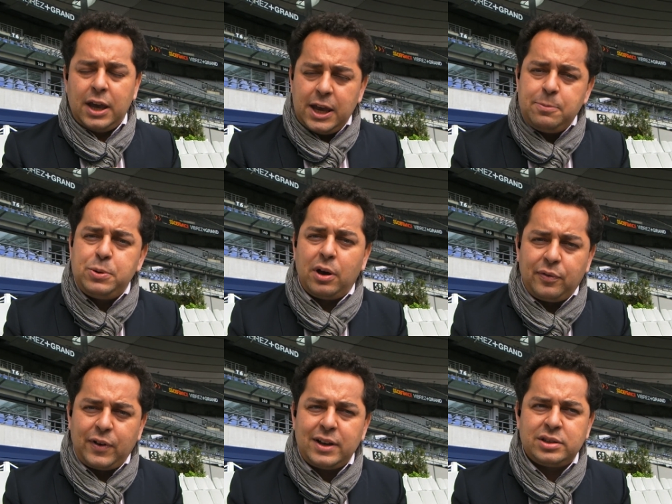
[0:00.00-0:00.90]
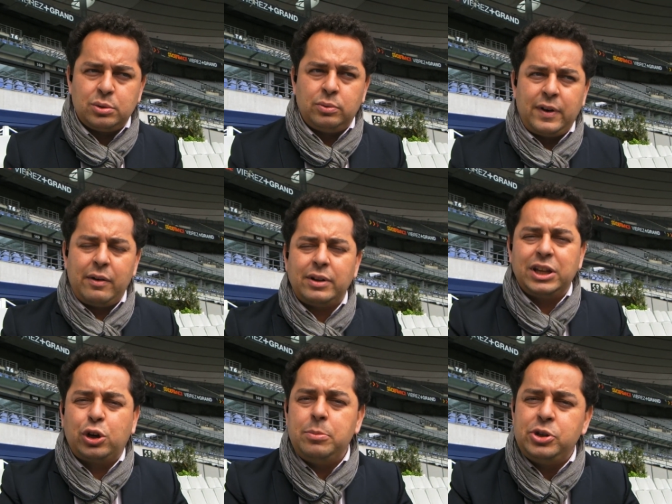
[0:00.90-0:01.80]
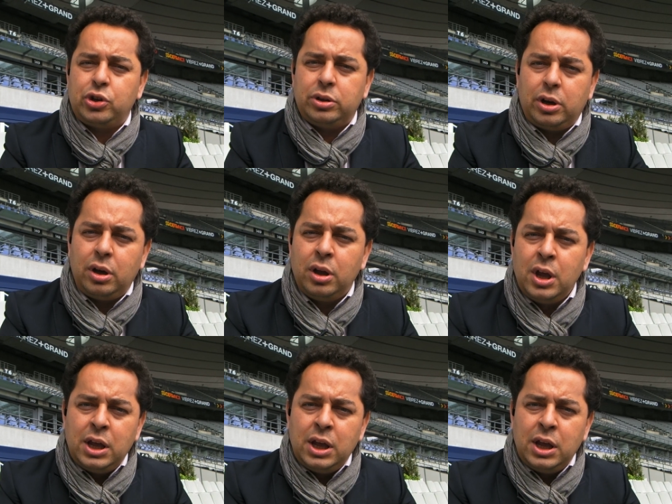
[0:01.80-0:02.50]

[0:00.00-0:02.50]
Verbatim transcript: Et puis en face, on va avoir des commissionneurs,